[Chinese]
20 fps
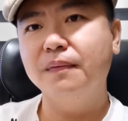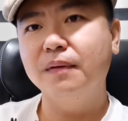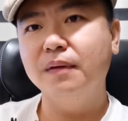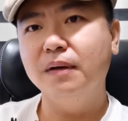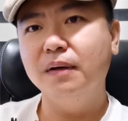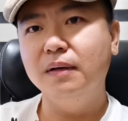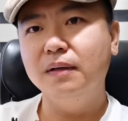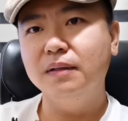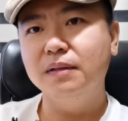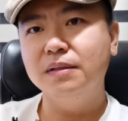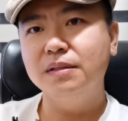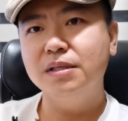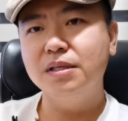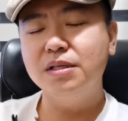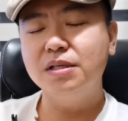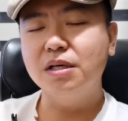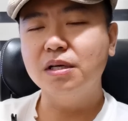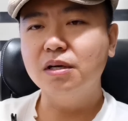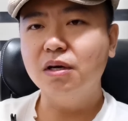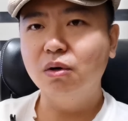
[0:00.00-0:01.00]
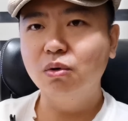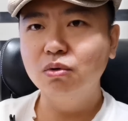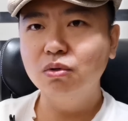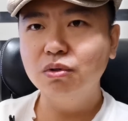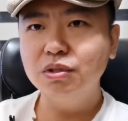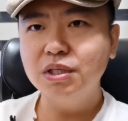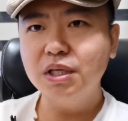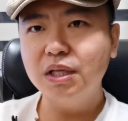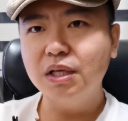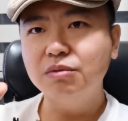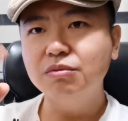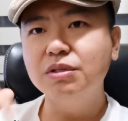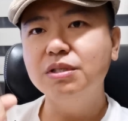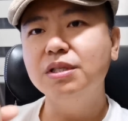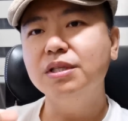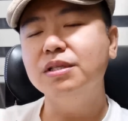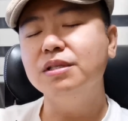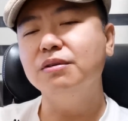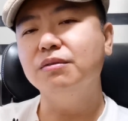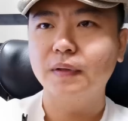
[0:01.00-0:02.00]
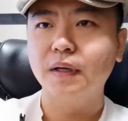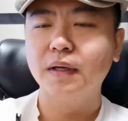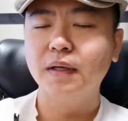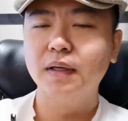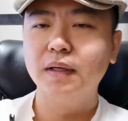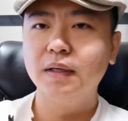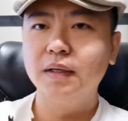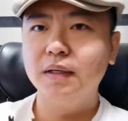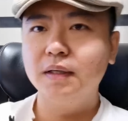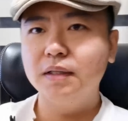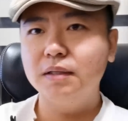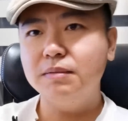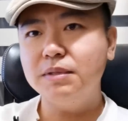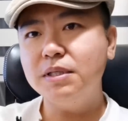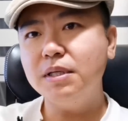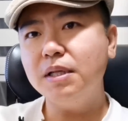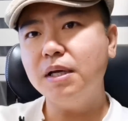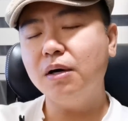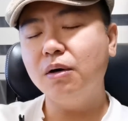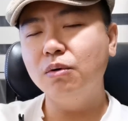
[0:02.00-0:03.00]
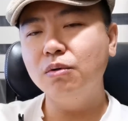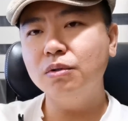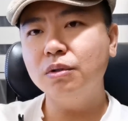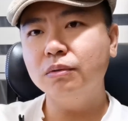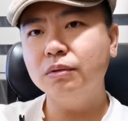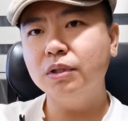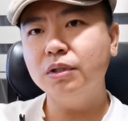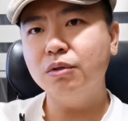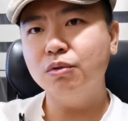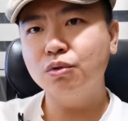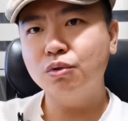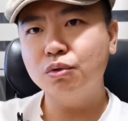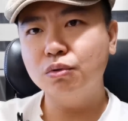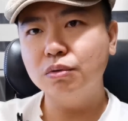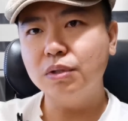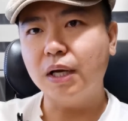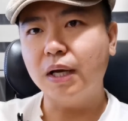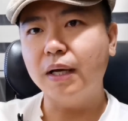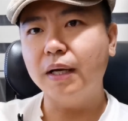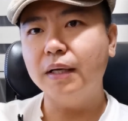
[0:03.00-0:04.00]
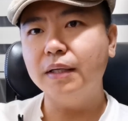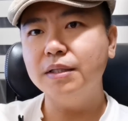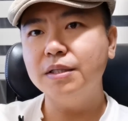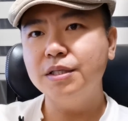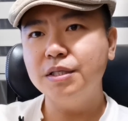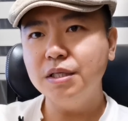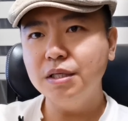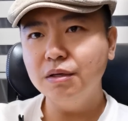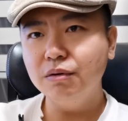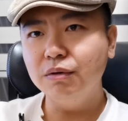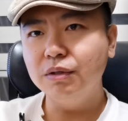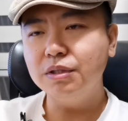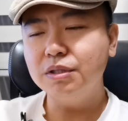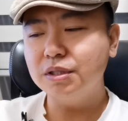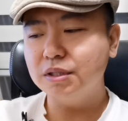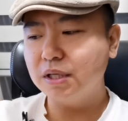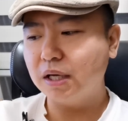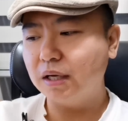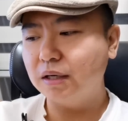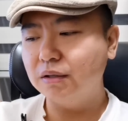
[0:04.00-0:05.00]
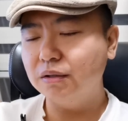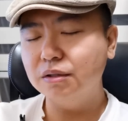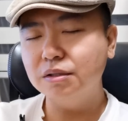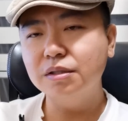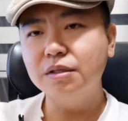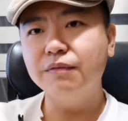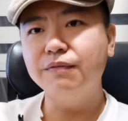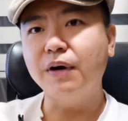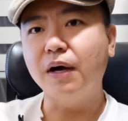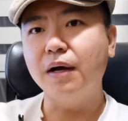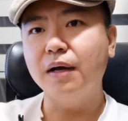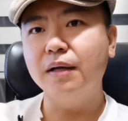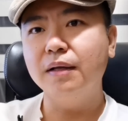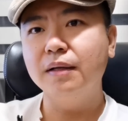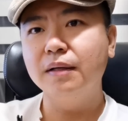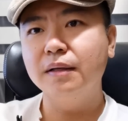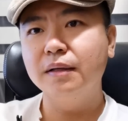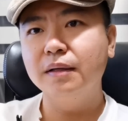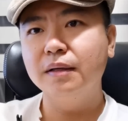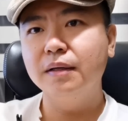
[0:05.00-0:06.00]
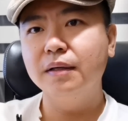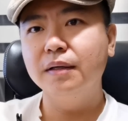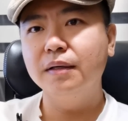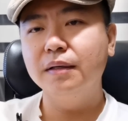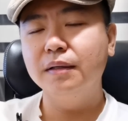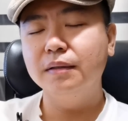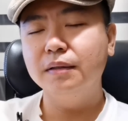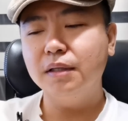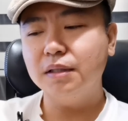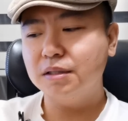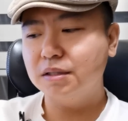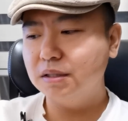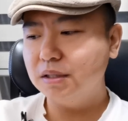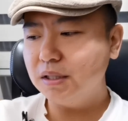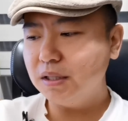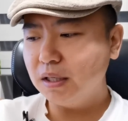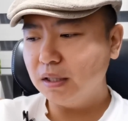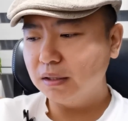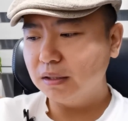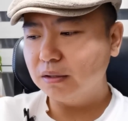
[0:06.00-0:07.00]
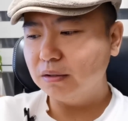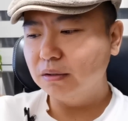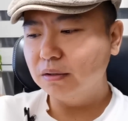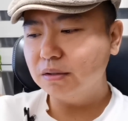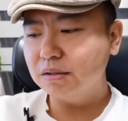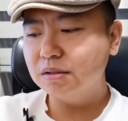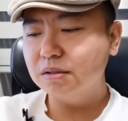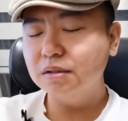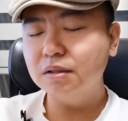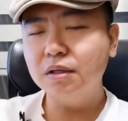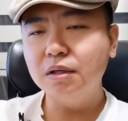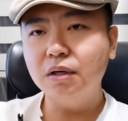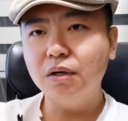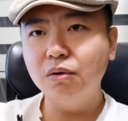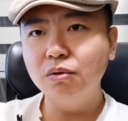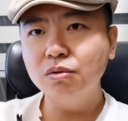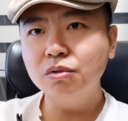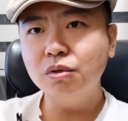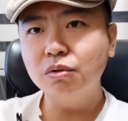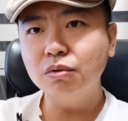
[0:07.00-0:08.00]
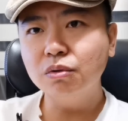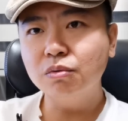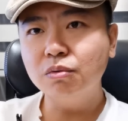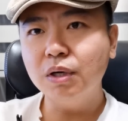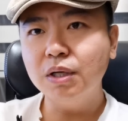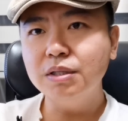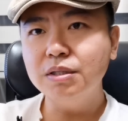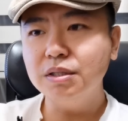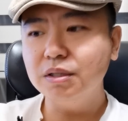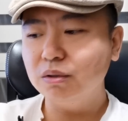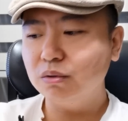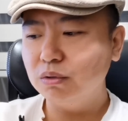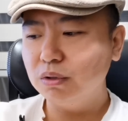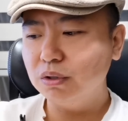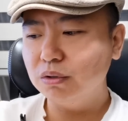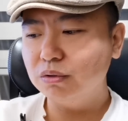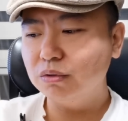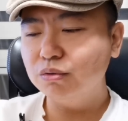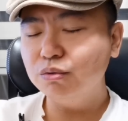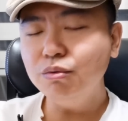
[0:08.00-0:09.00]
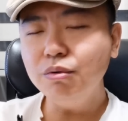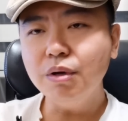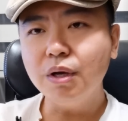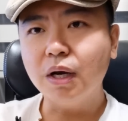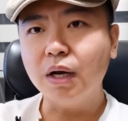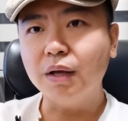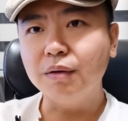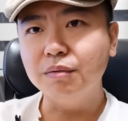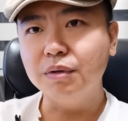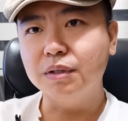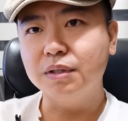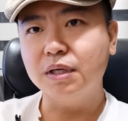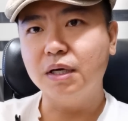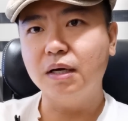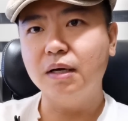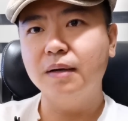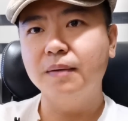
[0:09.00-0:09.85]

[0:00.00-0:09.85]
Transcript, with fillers: 啊，这是整个欧洲现在最新的情况。那么现在欧洲呢又出台新一轮制裁俄罗斯的法案，那实际上呢，俄罗斯和欧洲的关系会越来越差。